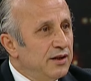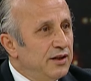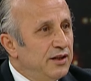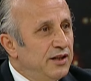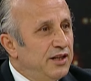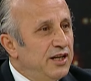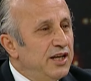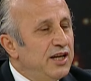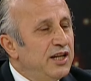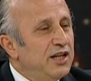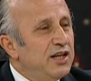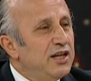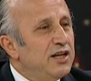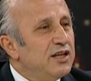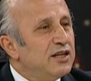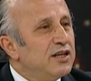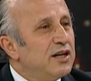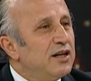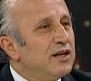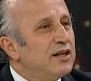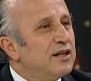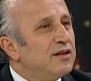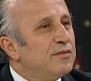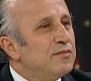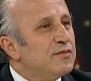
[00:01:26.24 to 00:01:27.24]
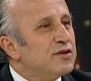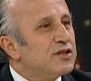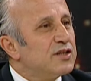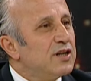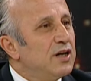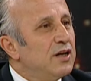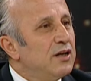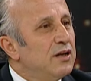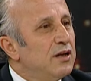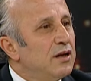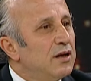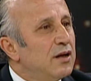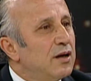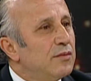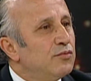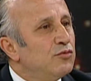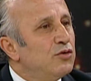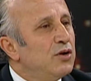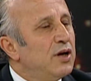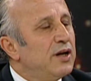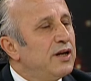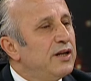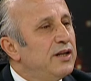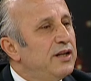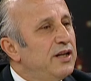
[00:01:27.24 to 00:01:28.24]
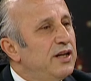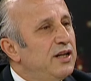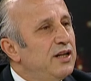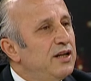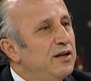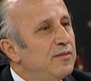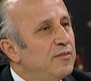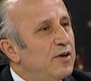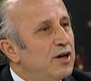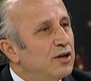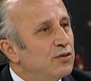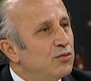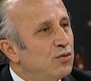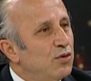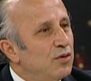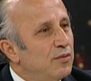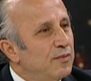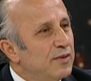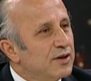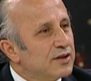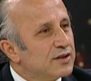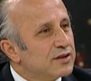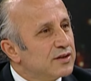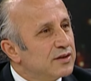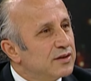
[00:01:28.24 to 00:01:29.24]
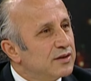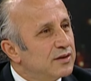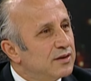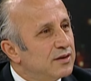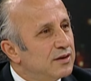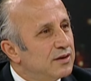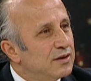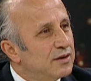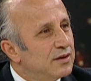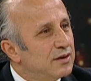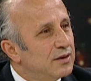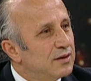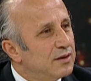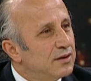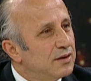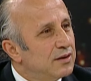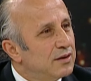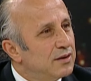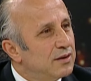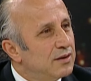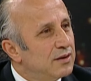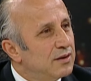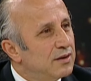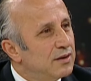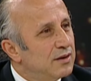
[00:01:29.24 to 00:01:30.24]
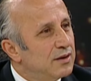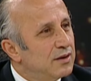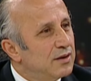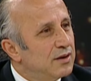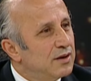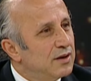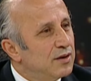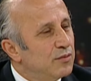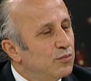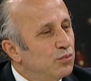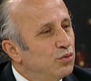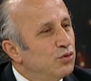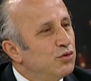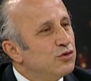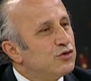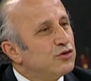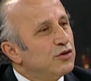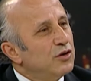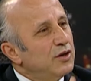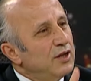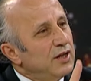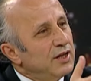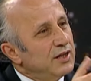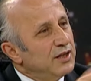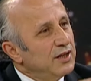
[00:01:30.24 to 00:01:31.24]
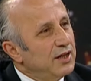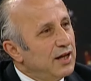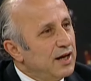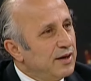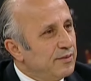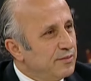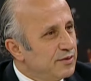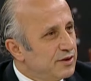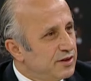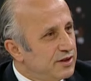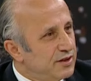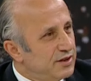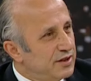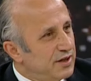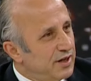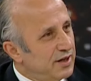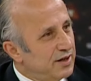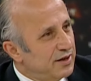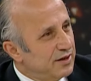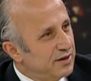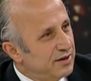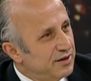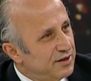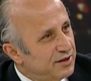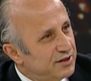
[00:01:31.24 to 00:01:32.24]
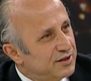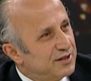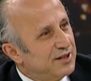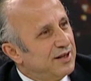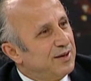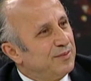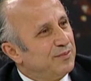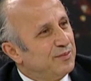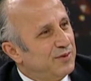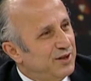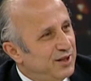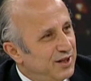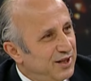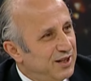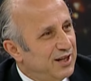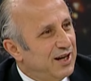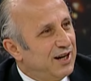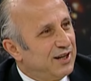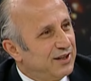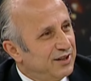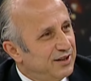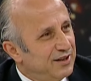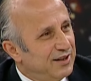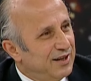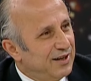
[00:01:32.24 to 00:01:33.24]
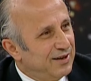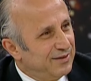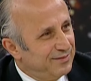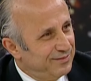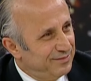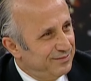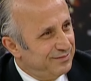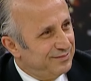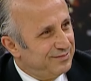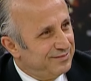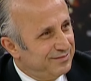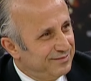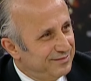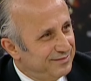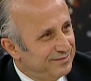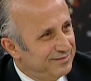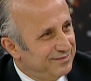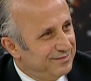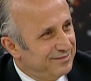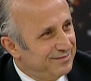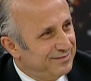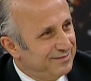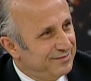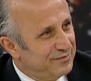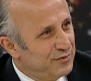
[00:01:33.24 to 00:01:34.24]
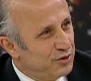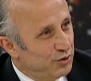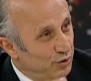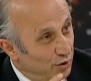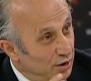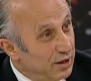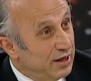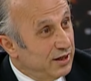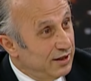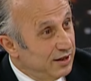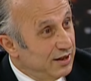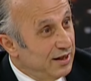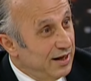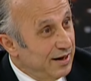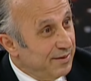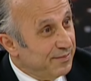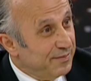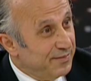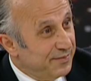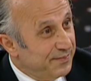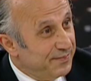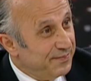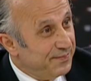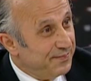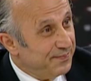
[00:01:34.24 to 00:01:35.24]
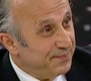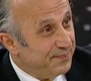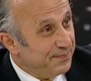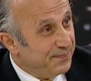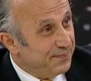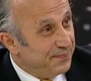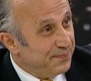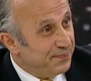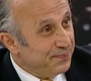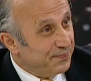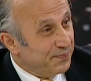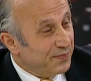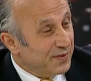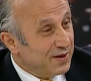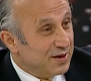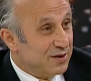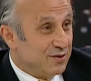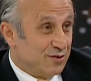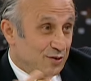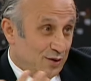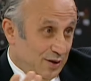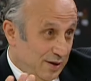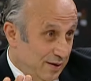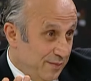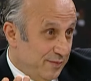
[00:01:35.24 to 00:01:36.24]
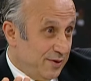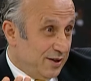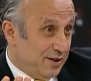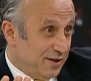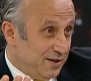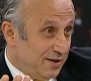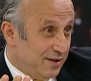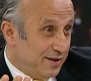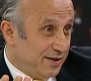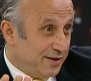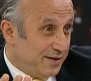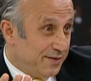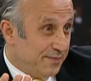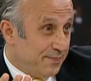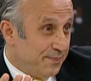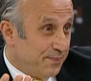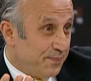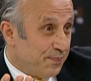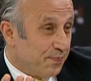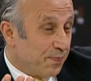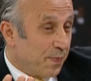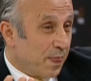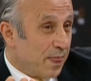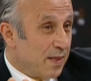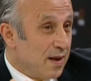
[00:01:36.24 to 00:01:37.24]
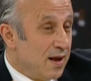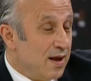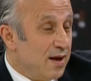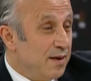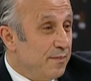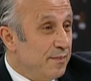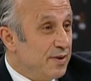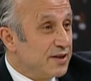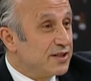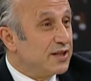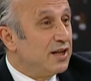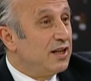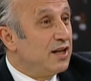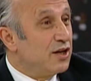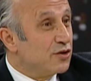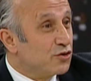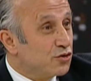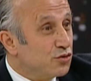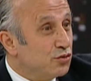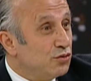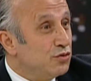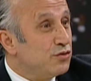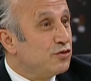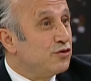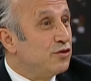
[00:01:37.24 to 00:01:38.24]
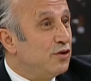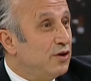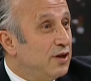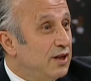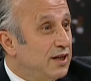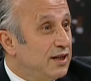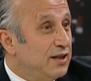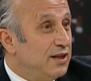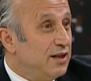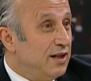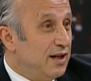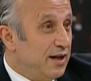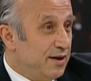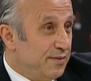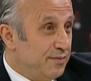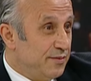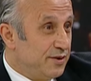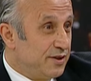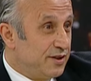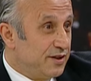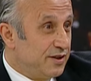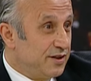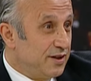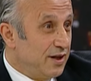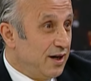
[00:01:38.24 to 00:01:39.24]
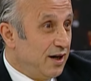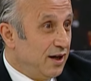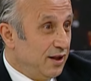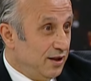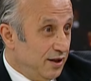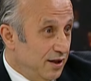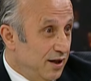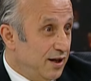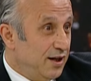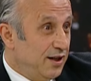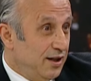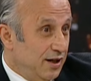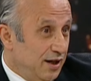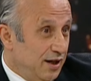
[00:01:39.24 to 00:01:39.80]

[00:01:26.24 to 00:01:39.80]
dini inkar etmiş sayılırlar. Bunların dini imanı olmaz. Bunu söylediler mi size İslam dini adına? Söylediler mi? Söylemediler. Mesela şunu söylediler mi size? Allah ile